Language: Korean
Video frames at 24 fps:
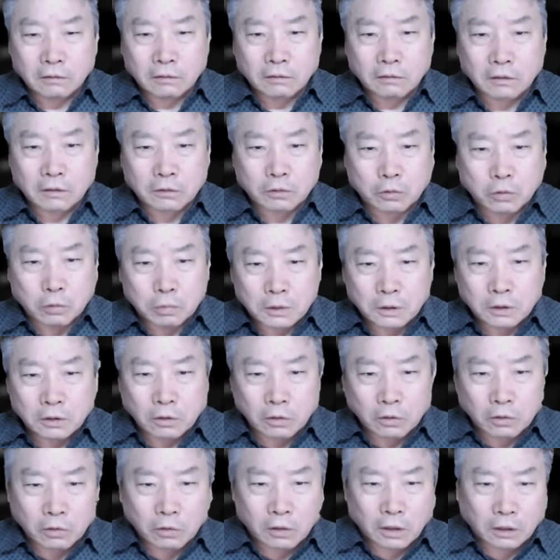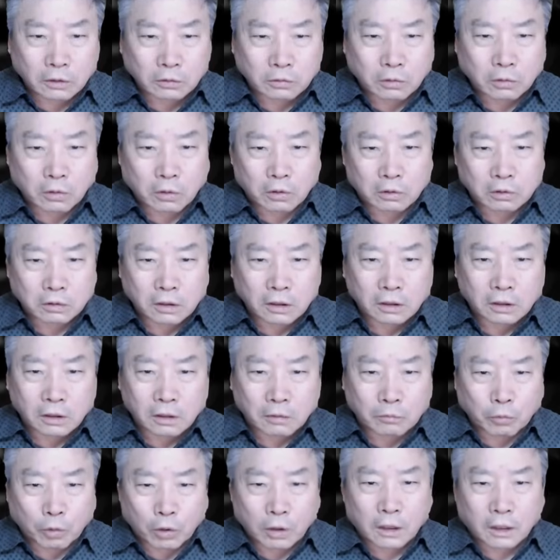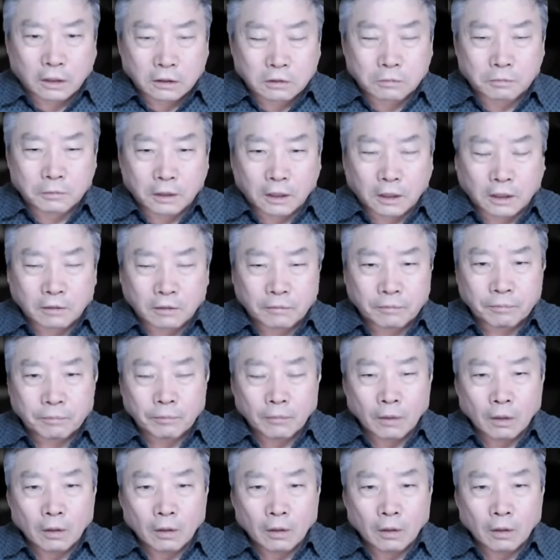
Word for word: 어, 그래서 국민 여론을 한쪽으로 이제 그래 몰아갔습니다.